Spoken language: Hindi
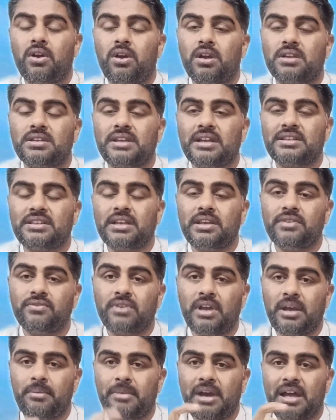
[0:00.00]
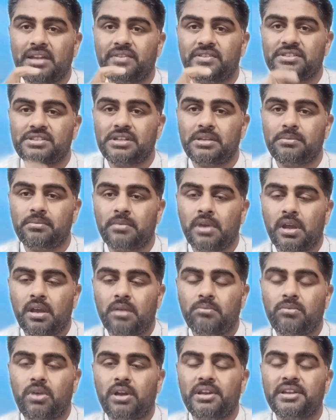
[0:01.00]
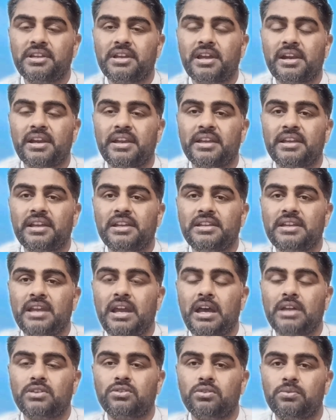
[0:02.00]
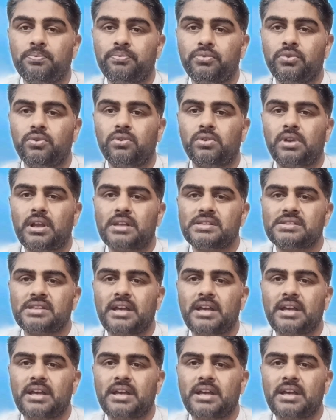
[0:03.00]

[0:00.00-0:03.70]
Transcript: और जैसे ही वो अमाद वसीम बॉलिंग करने के लिए आया तो पूरा